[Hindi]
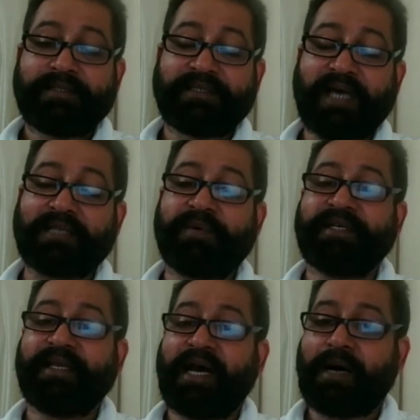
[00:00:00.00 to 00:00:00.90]
साथ में
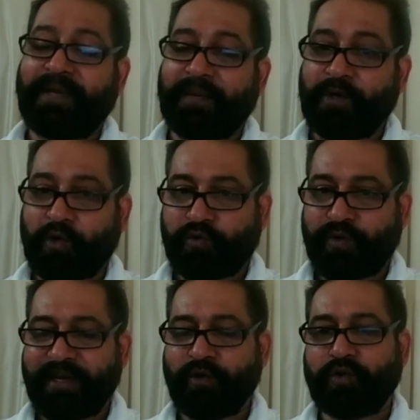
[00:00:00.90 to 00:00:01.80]
यदि आपकी भी कोई
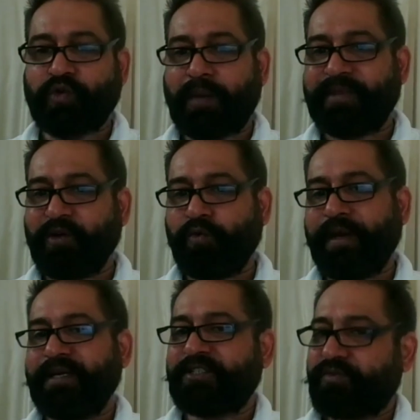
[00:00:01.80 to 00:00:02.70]
क्वेरी हो तो आप दिए
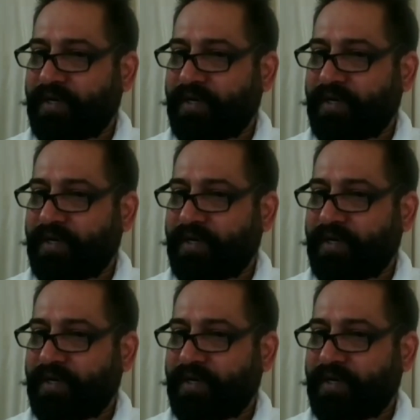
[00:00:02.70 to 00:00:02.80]
हुए इस